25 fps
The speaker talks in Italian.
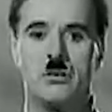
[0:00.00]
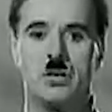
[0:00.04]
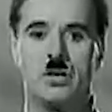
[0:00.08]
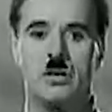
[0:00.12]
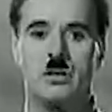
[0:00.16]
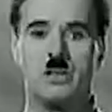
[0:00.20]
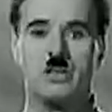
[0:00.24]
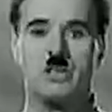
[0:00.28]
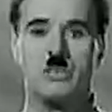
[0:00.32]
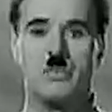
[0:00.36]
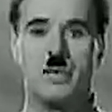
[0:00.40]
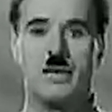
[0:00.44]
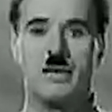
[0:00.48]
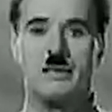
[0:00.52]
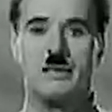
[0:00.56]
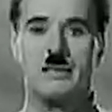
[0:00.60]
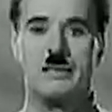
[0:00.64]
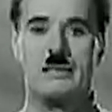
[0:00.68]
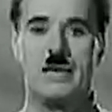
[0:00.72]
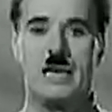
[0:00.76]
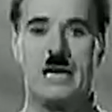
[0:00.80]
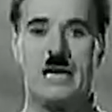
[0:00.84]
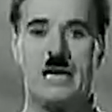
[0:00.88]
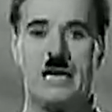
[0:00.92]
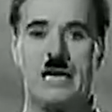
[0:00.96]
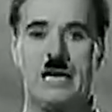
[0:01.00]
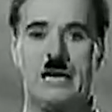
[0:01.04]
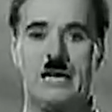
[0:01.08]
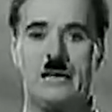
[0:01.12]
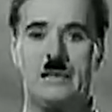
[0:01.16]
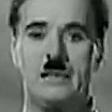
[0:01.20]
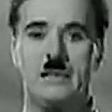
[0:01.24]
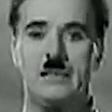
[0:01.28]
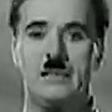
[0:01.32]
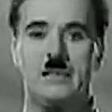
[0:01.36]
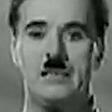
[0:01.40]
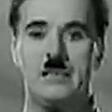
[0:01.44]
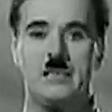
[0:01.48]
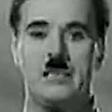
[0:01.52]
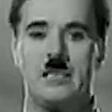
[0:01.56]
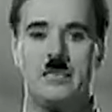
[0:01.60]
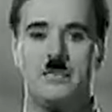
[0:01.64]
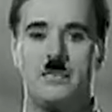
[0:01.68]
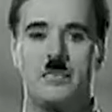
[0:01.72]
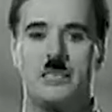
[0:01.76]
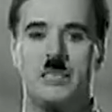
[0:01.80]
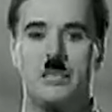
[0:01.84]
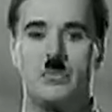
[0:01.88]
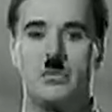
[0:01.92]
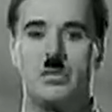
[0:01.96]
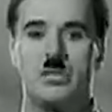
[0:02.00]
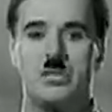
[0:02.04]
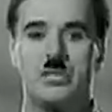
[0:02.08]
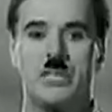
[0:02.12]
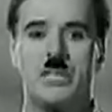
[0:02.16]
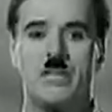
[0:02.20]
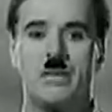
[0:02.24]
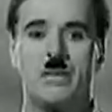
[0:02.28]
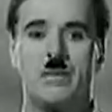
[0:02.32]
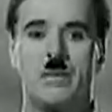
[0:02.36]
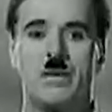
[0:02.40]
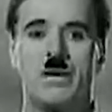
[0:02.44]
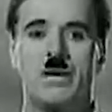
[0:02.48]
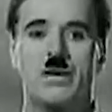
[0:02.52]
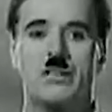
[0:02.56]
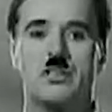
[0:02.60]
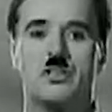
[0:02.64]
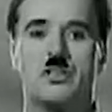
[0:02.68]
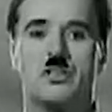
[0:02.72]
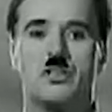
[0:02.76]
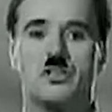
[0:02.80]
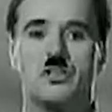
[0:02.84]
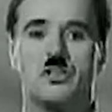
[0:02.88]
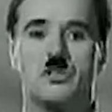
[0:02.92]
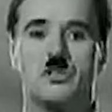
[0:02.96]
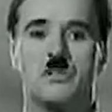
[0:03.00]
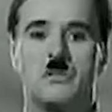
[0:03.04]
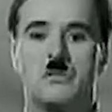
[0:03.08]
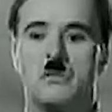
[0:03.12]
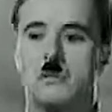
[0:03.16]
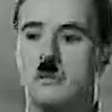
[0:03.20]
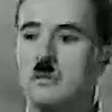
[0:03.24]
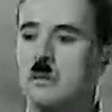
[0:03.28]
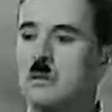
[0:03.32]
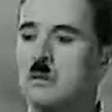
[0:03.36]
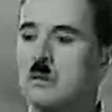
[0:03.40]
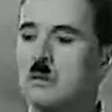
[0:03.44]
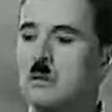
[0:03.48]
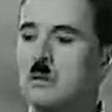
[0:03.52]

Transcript: E qualsiasi mezzo usino, la libertà non può essere soppressa.